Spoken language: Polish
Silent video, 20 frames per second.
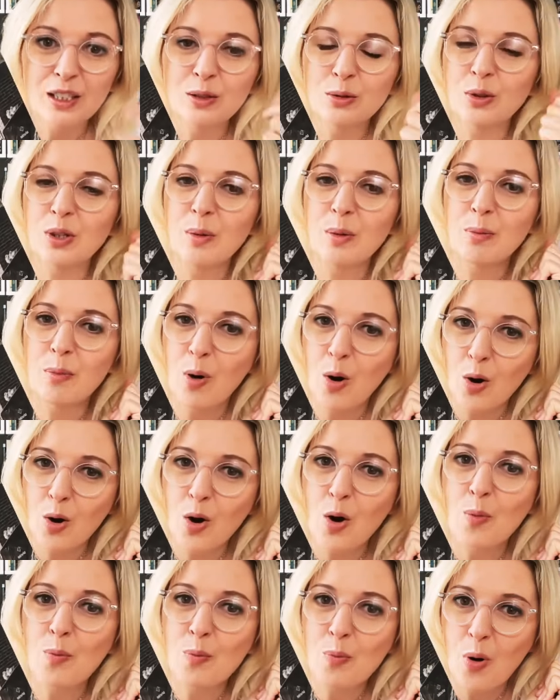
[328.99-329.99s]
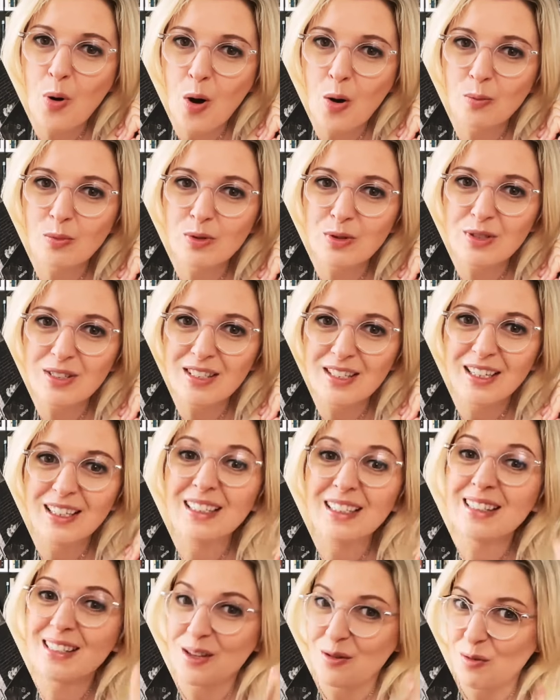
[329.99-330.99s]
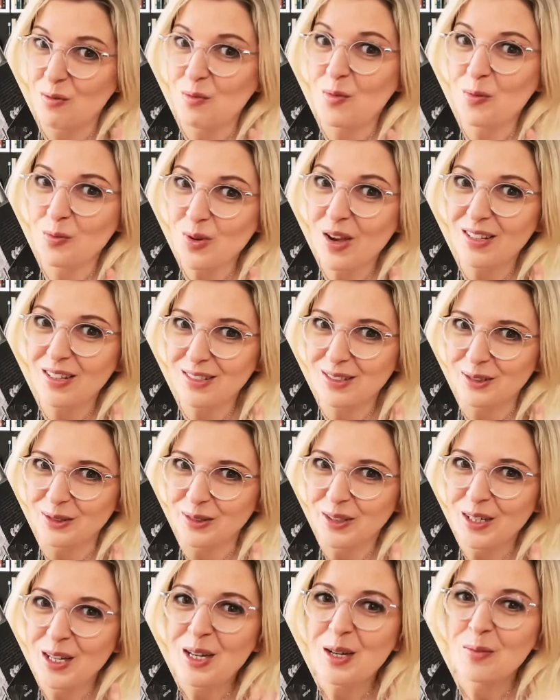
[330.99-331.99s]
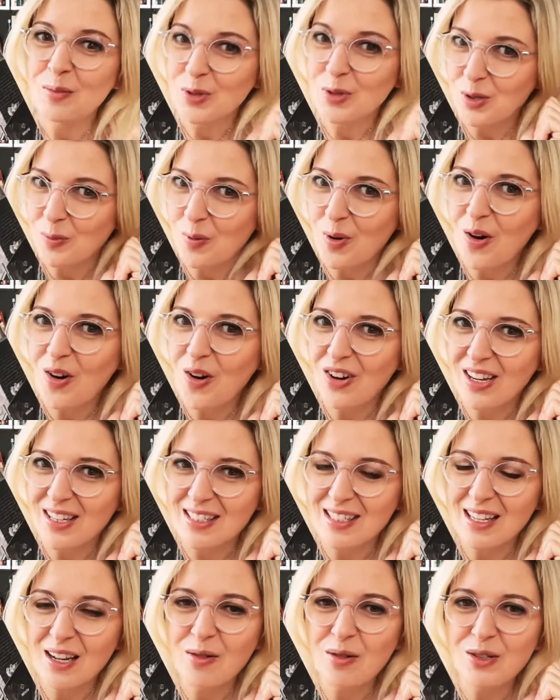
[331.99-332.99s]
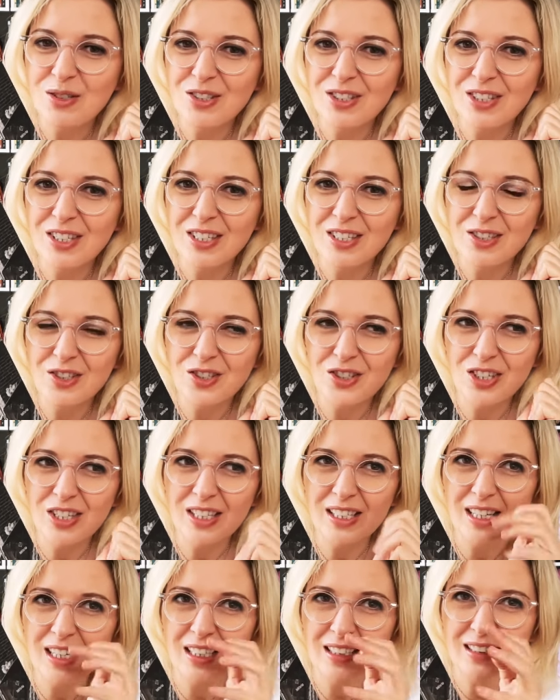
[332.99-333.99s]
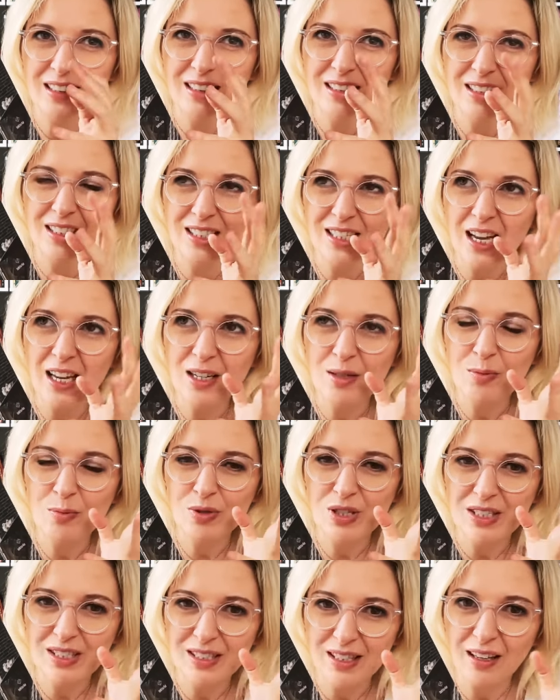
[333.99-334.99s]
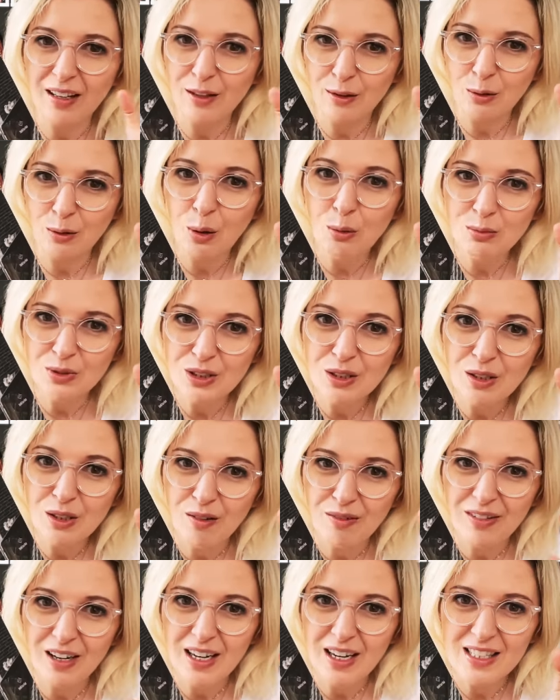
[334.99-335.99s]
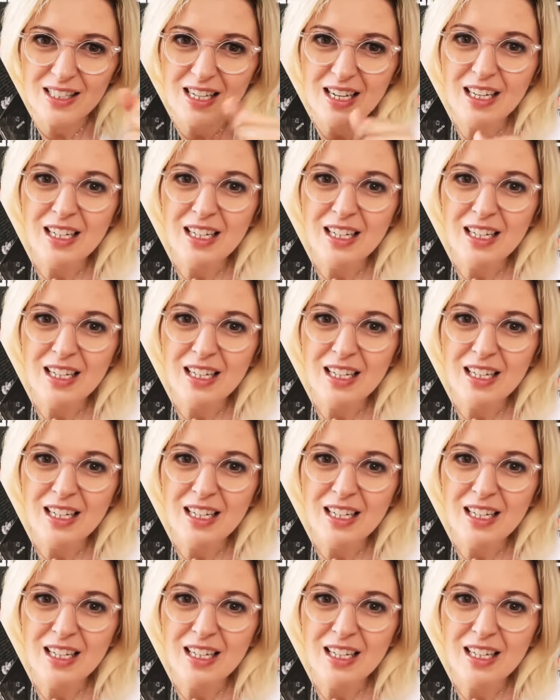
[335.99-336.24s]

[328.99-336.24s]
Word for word: które mogą pomóc całemu miastu, bo szybko okazało się, że jak ten szary przestaje dominować,